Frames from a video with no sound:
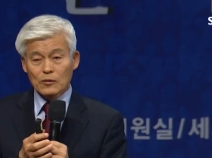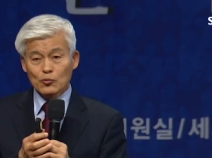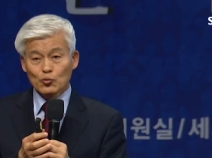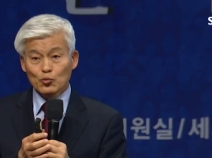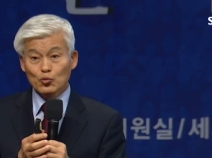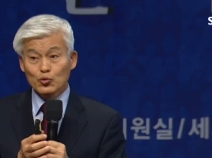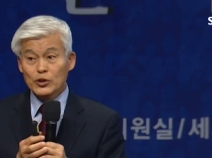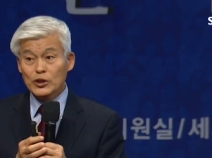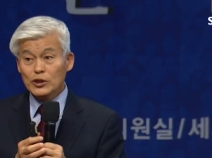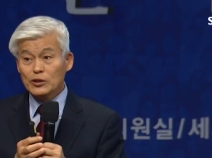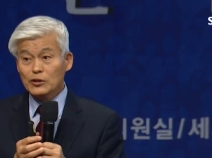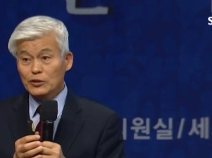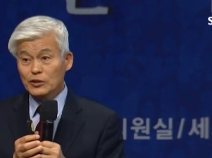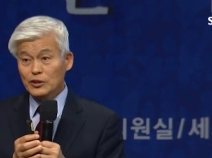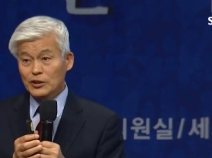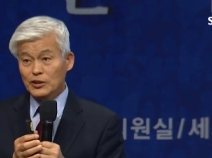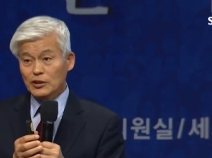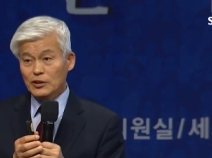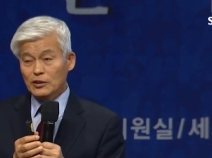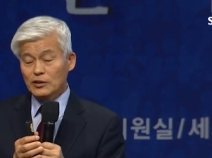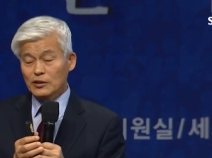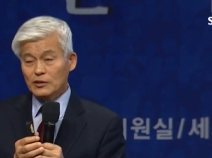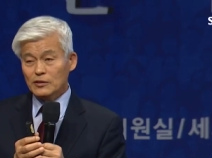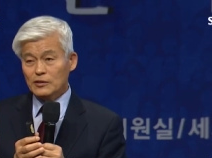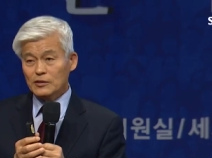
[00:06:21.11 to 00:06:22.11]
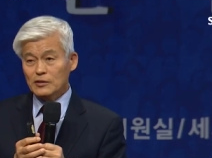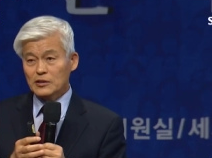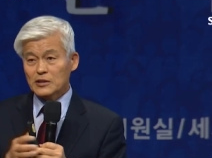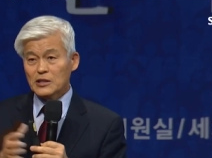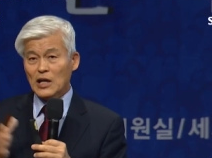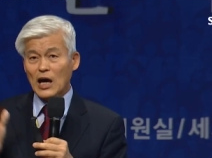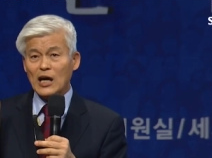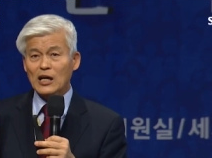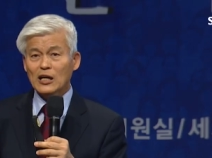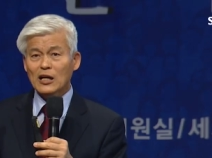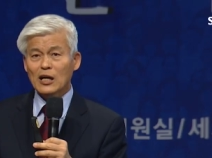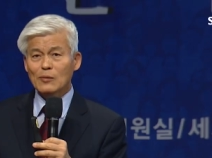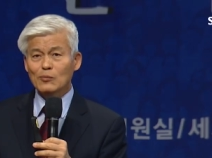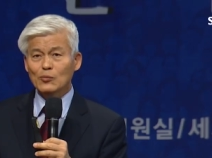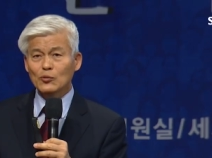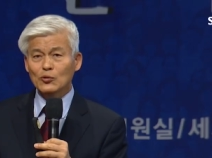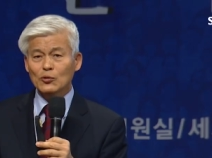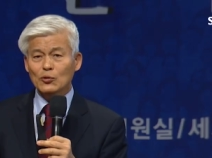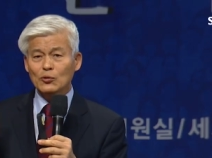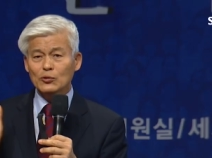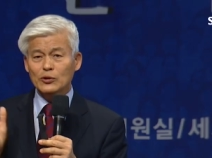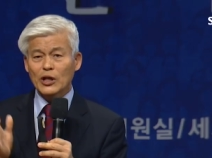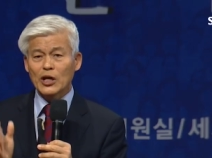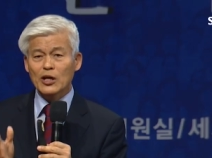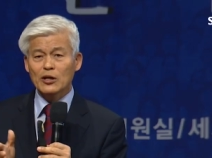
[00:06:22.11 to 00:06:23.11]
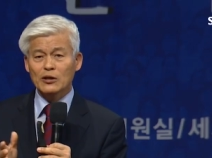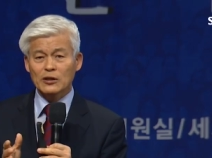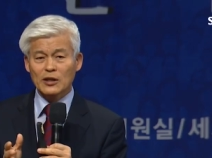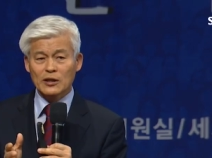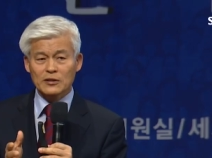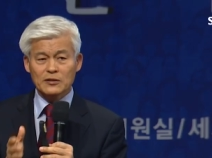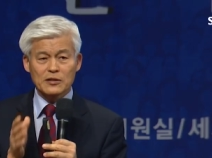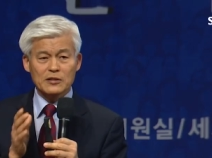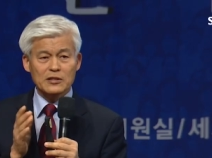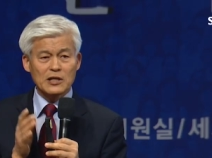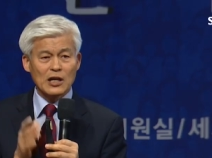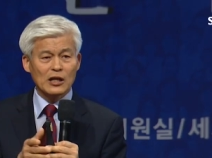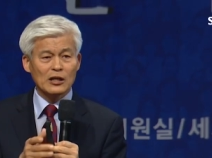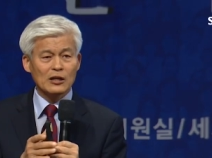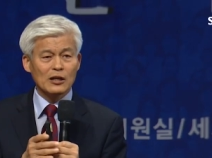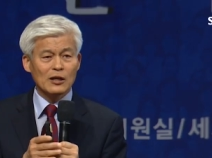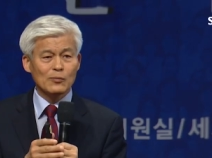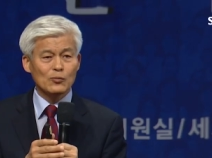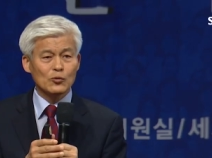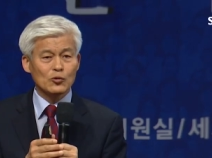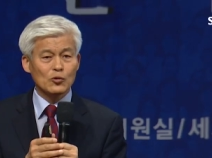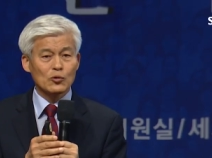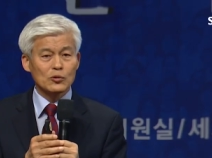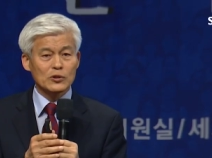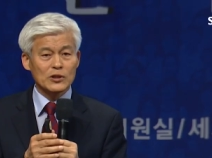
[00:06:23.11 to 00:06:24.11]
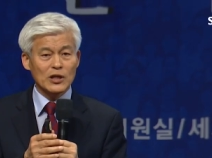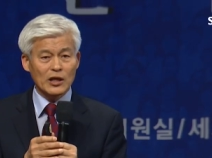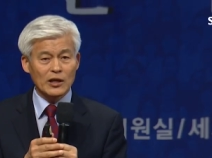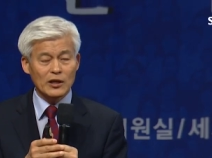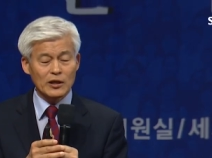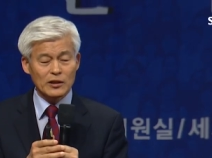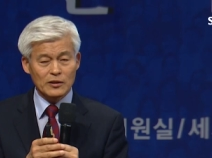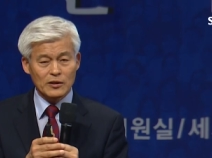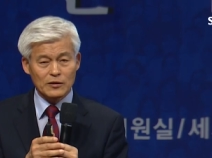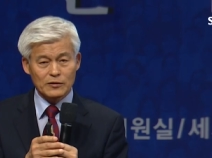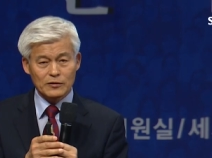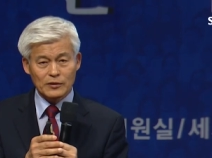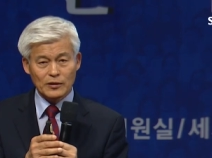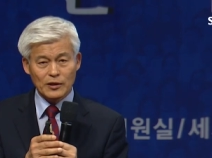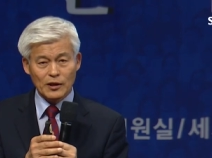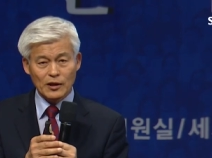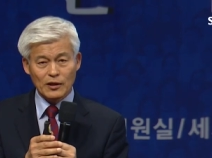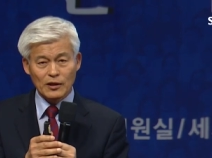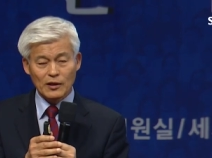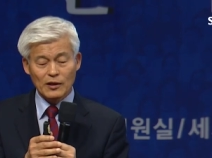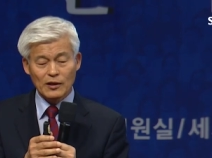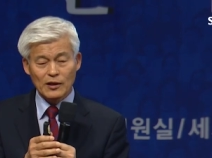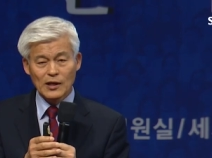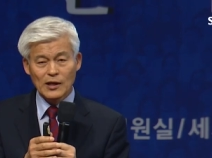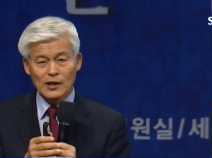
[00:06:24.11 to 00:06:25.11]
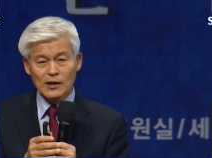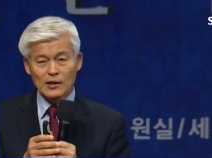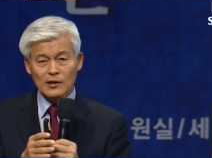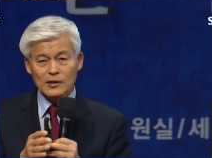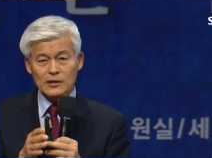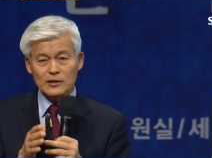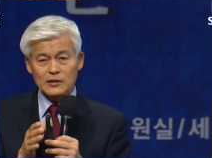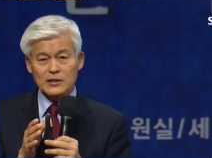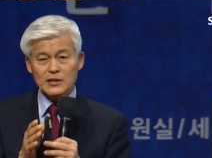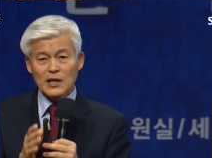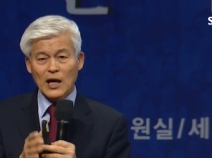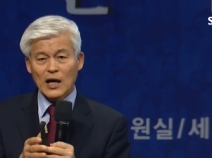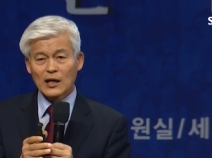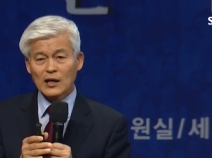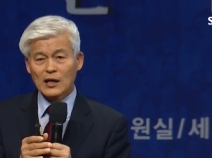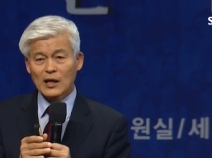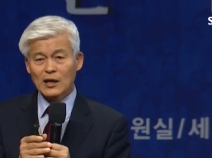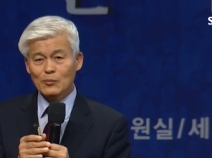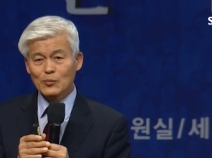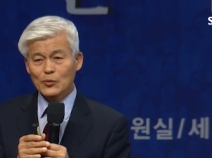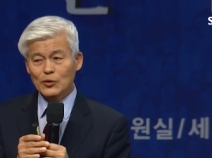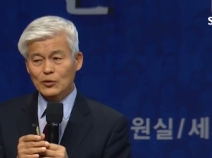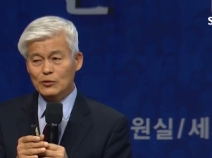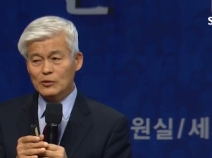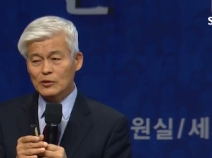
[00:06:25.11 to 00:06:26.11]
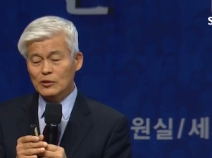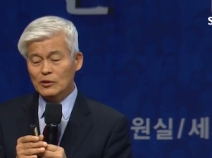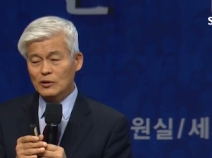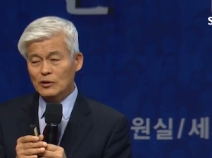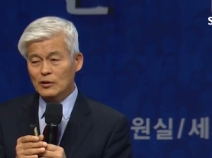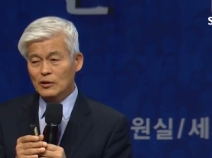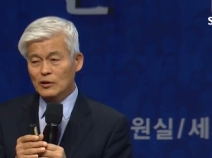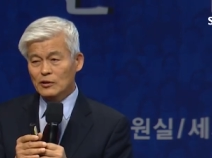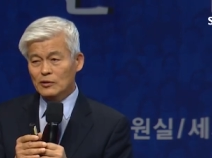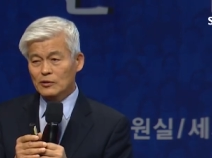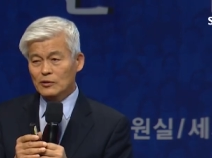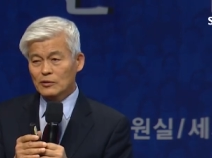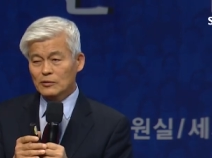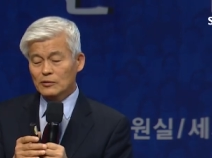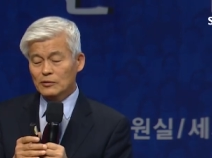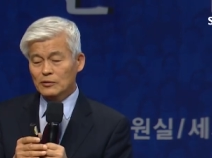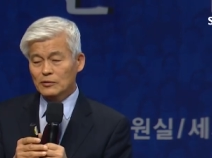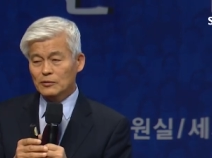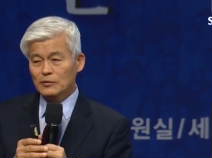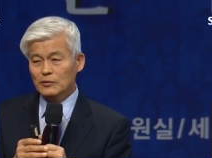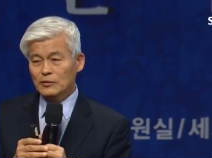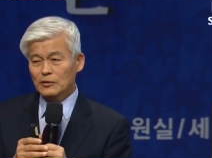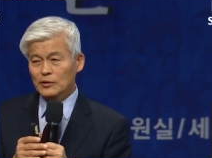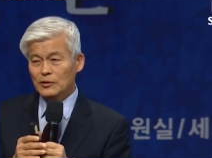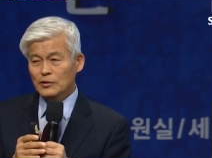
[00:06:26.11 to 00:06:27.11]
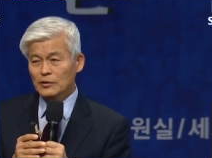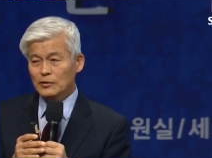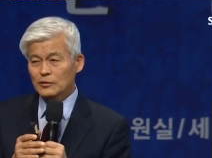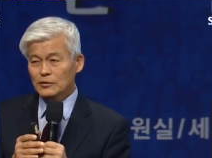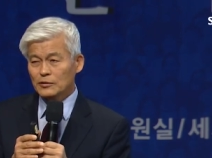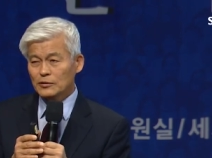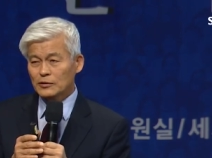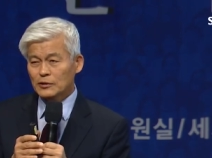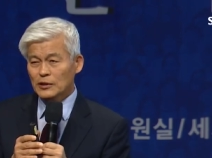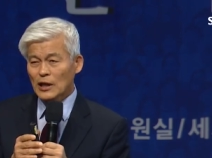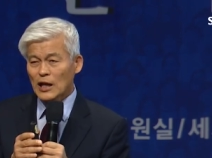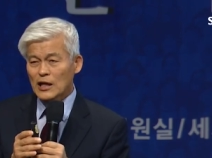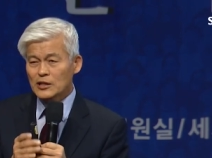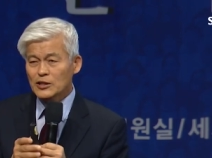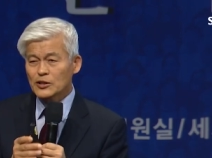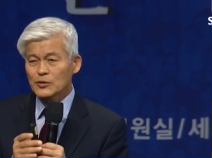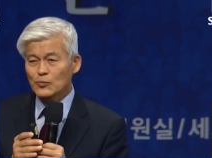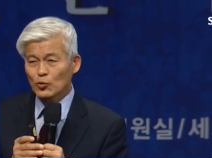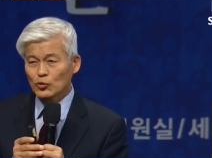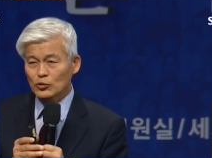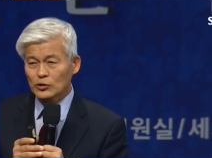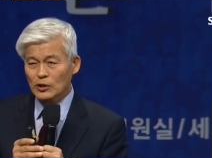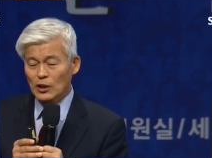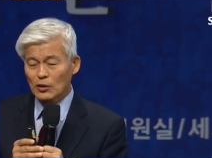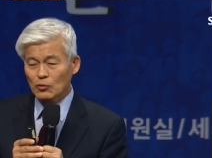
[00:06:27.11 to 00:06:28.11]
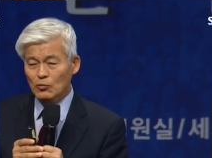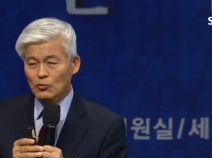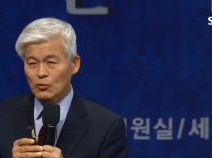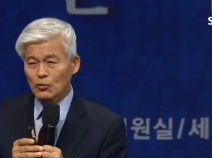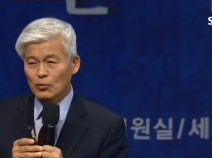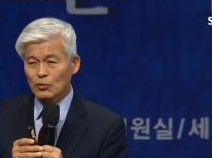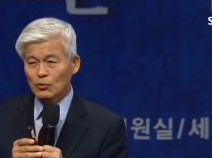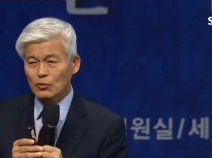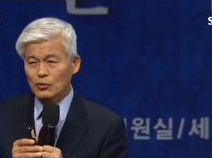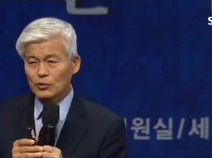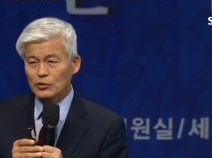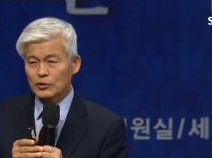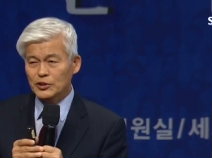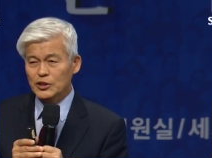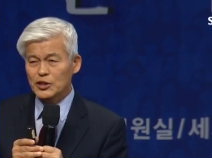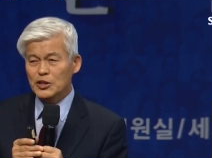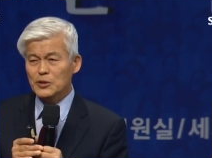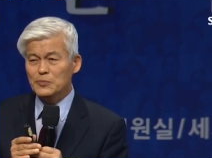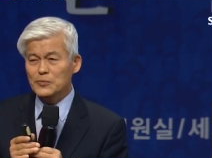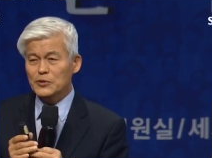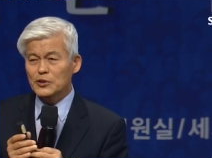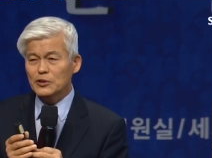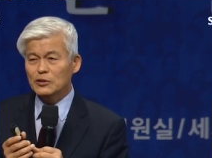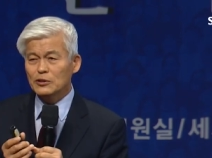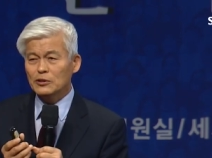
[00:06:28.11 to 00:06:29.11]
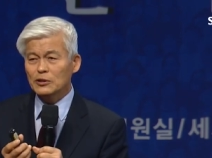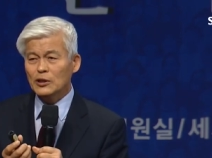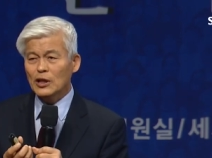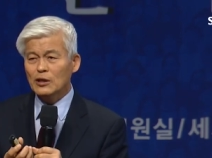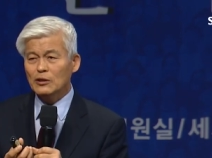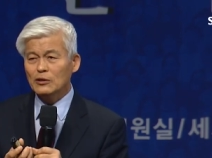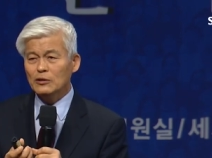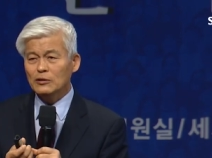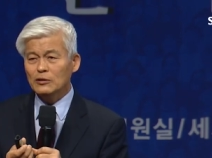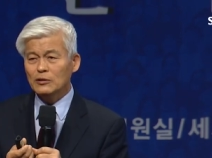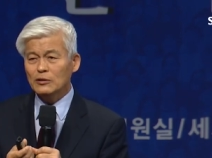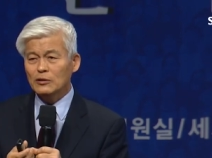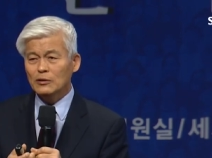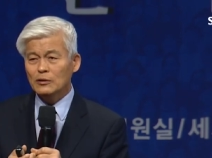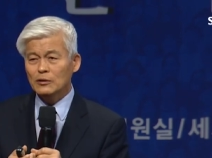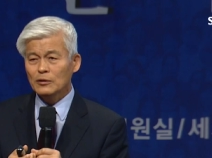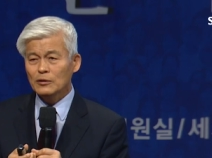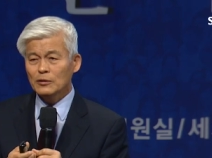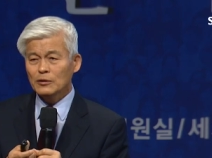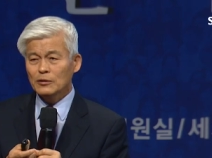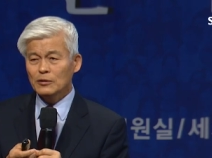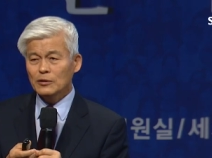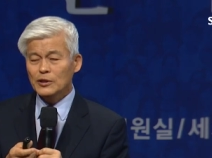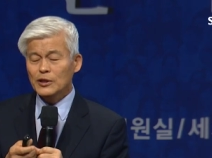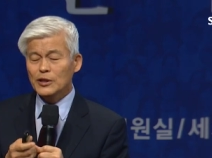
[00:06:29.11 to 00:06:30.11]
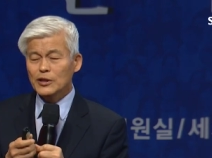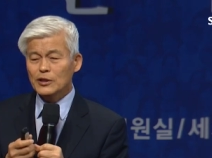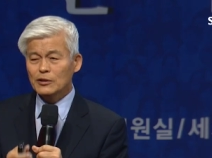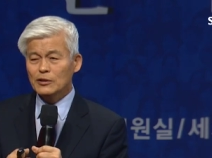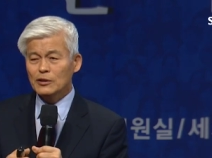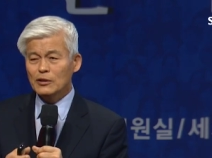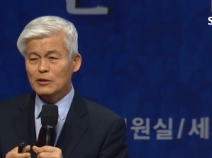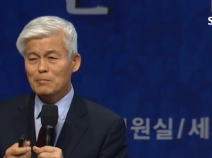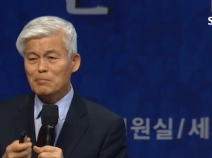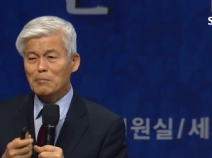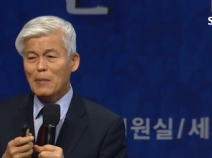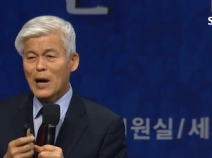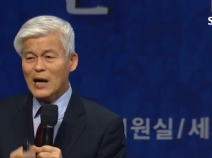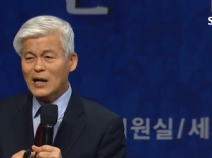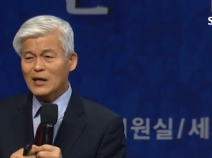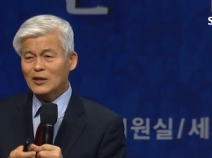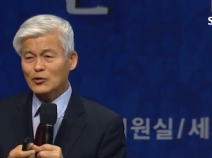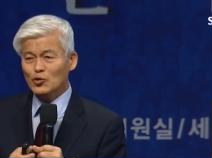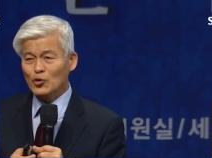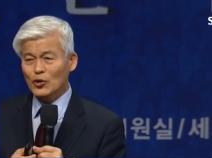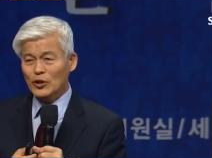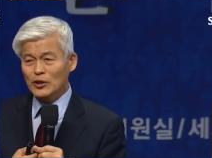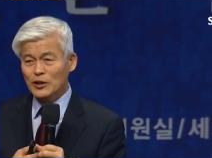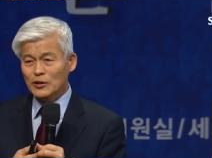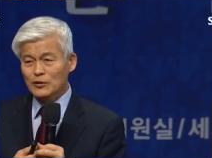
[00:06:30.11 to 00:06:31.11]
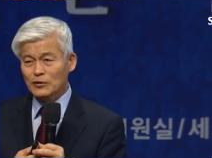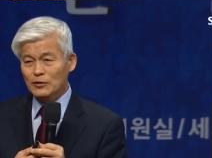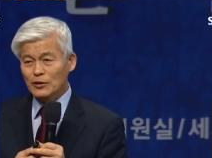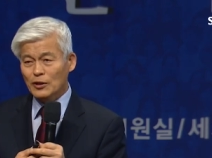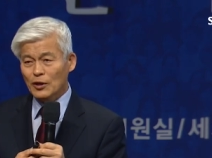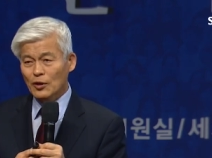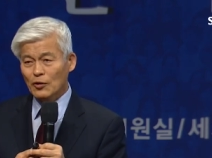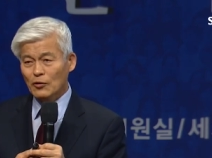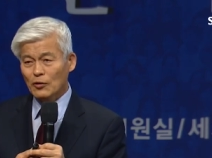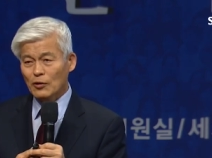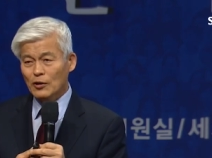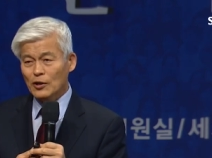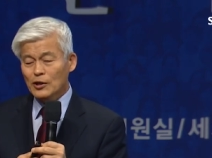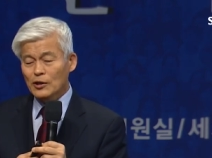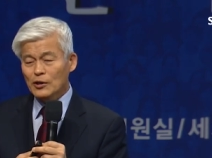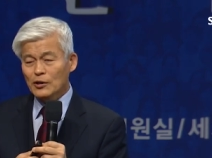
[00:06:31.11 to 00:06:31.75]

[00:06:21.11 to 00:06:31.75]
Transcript: 우리들이 사람으로 태어나서 사람으로 살아야 되는데 사람을 살지 못하고 짐승되는 길을 막아줘야 되는데요.